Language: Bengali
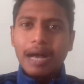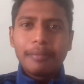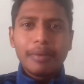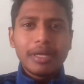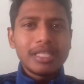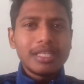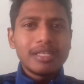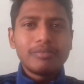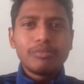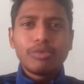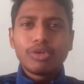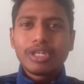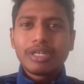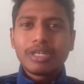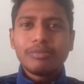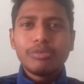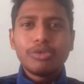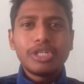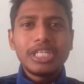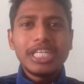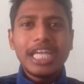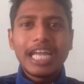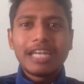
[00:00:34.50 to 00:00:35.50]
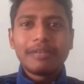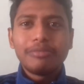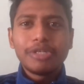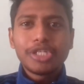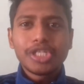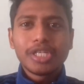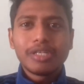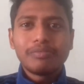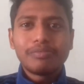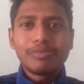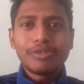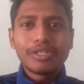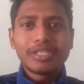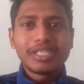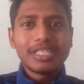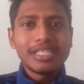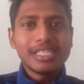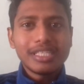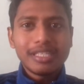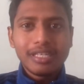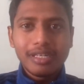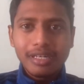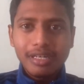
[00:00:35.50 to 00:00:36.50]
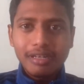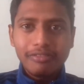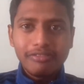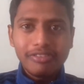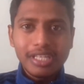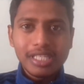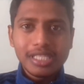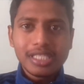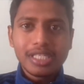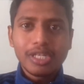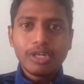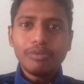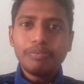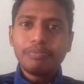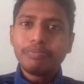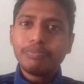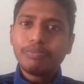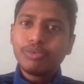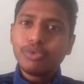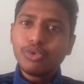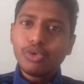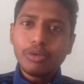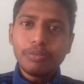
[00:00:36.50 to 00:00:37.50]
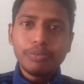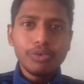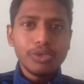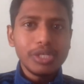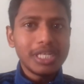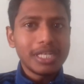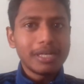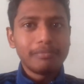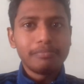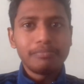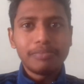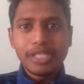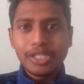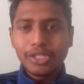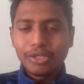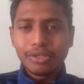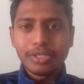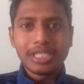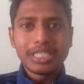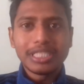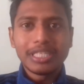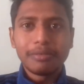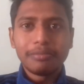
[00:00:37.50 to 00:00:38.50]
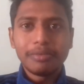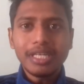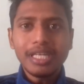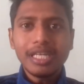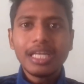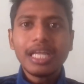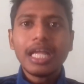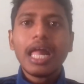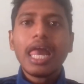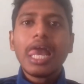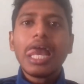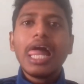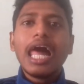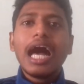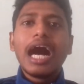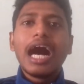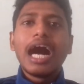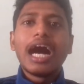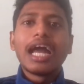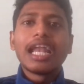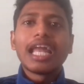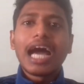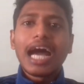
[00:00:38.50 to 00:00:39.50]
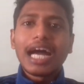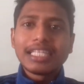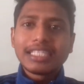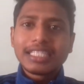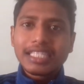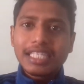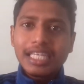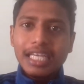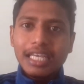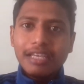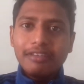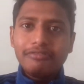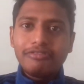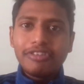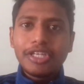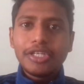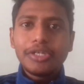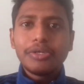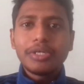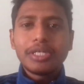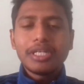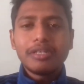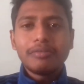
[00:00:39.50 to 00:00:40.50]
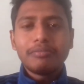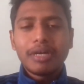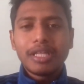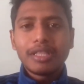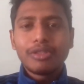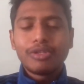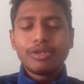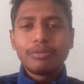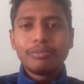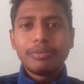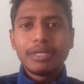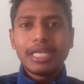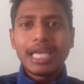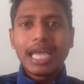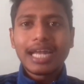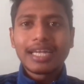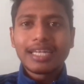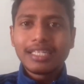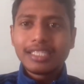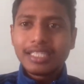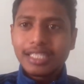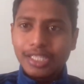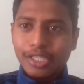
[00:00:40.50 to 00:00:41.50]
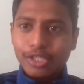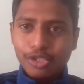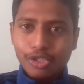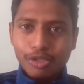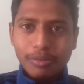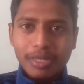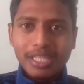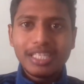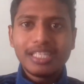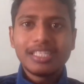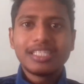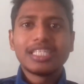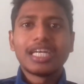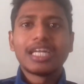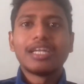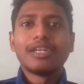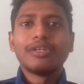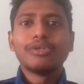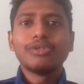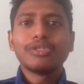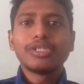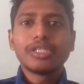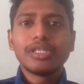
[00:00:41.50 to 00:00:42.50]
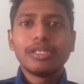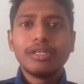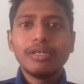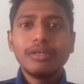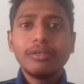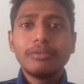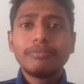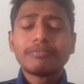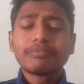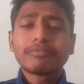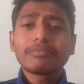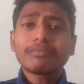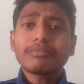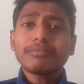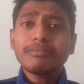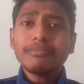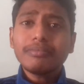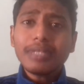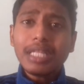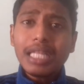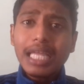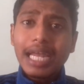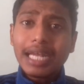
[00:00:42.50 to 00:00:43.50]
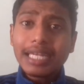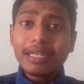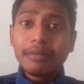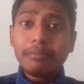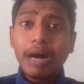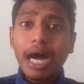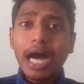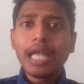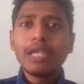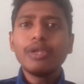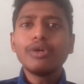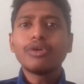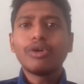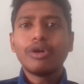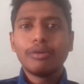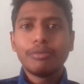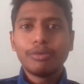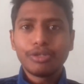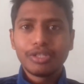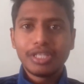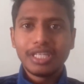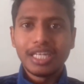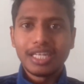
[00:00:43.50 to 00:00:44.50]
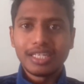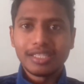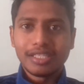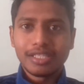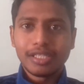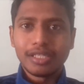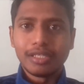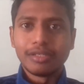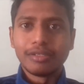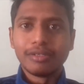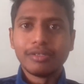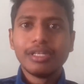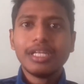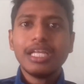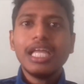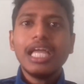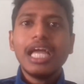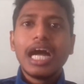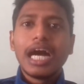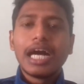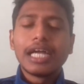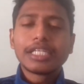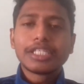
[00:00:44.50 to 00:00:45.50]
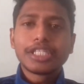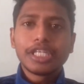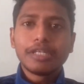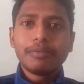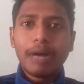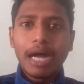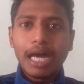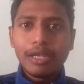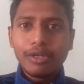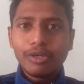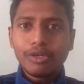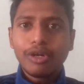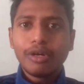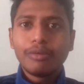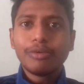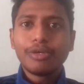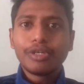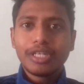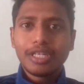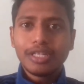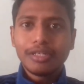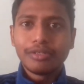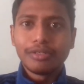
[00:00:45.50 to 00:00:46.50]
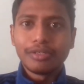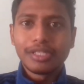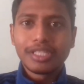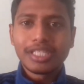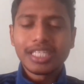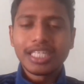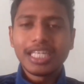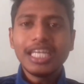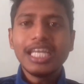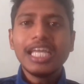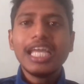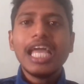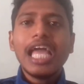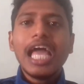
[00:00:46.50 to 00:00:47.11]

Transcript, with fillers: আমাদের মোটামুটি অ্যাডমিশন প্রসেস থার্ড ফেজটাও পুরোপুরি কমপ্লিট হয়ে যাবে আর আজকে এই ভিডিওটার মাধ্যমে একটা জিনিস তোমাদের জানানোর ছিল একটা ভালো খবর দেওয়ার ছিল আর সেই ভালো খবরটা হচ্ছে